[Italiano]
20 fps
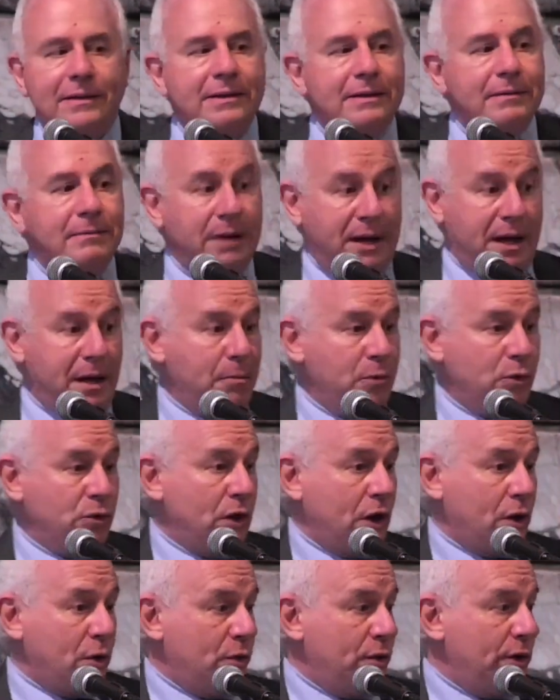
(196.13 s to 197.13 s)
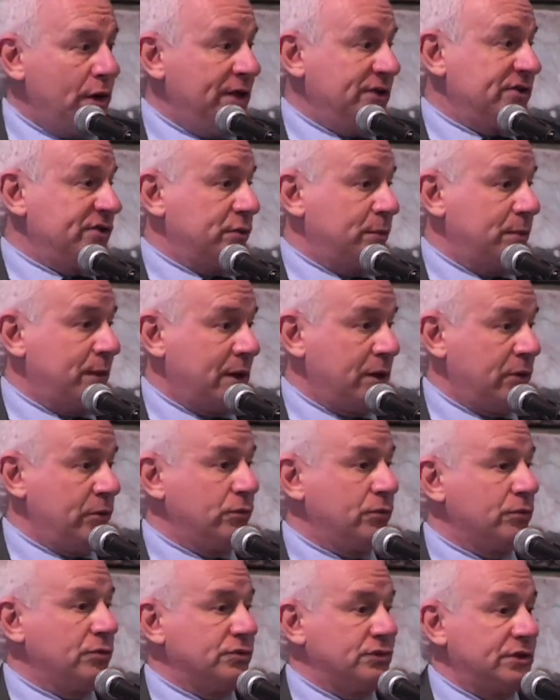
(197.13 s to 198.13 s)
perché il mondo è connesso, perché
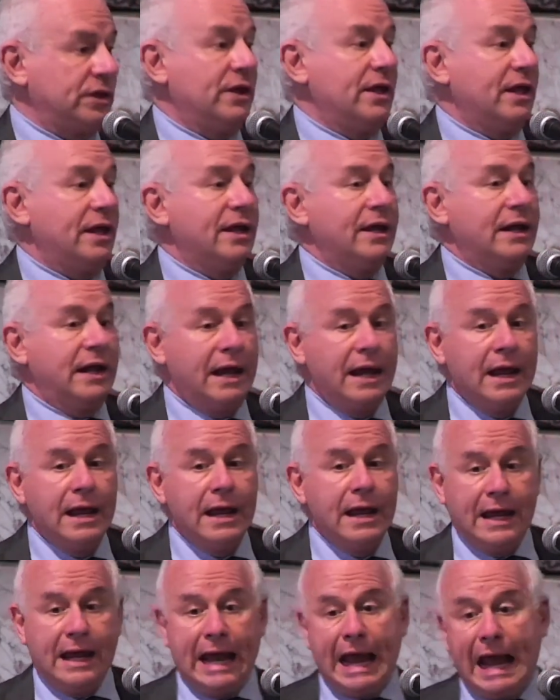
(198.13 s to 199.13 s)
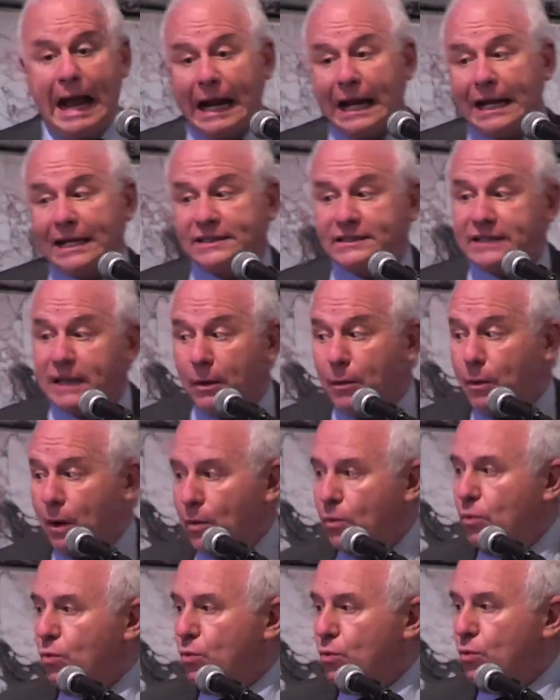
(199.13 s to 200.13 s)
tutto si tiene e anche se
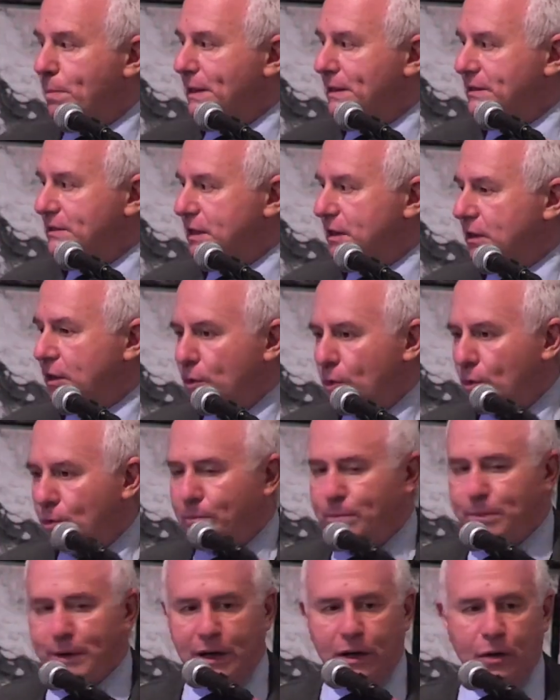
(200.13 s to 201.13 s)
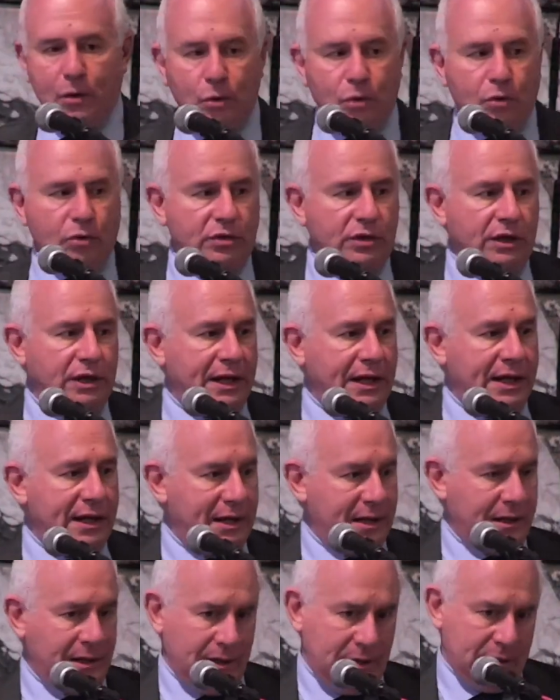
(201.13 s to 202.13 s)
qualcuno pensa di rompere
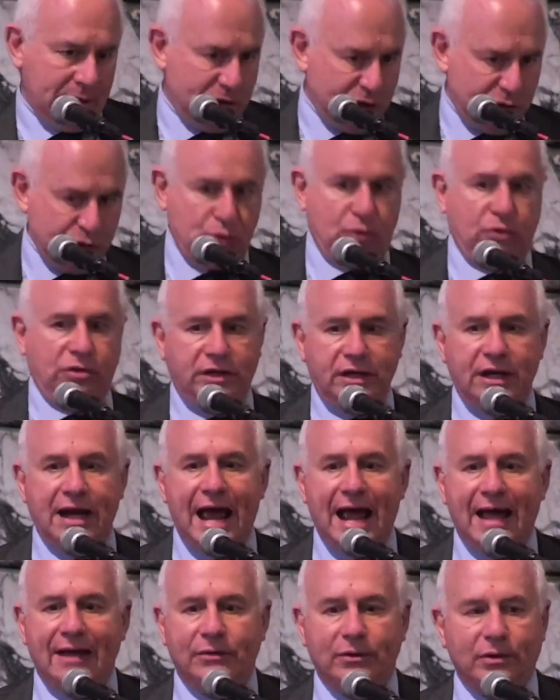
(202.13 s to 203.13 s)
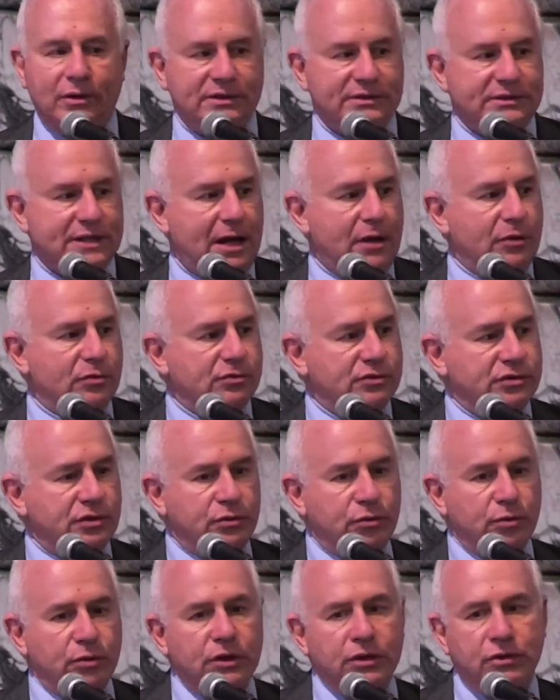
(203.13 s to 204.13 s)
l'ordine disordinato che si è
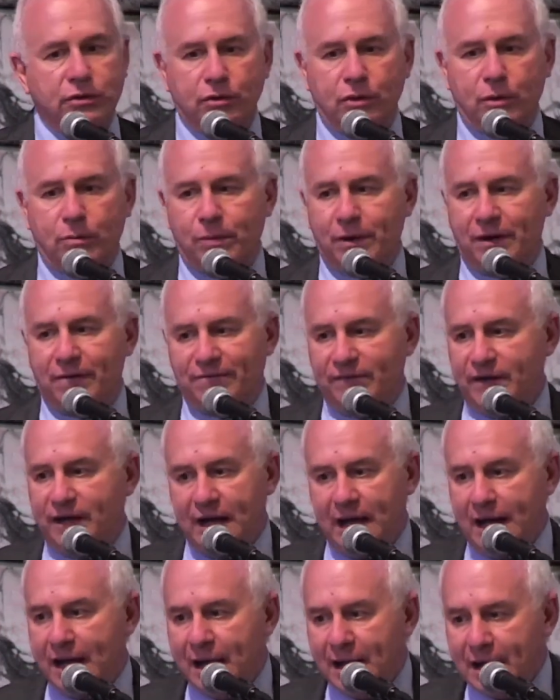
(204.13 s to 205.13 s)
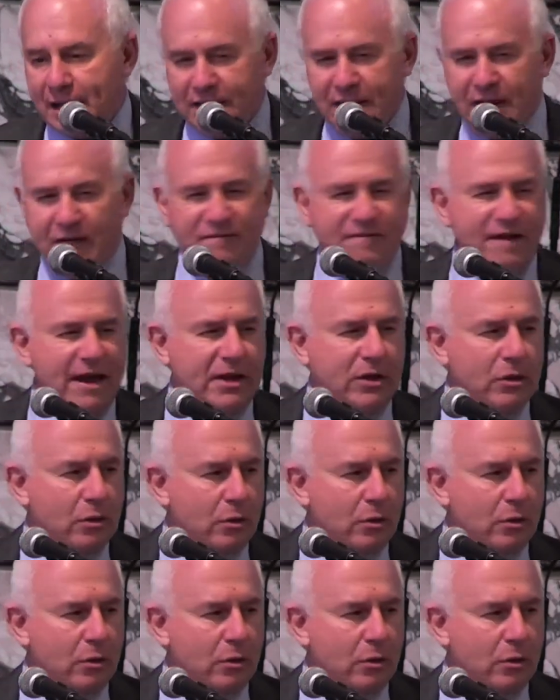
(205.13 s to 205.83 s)
costituito dopo la fine del vecchio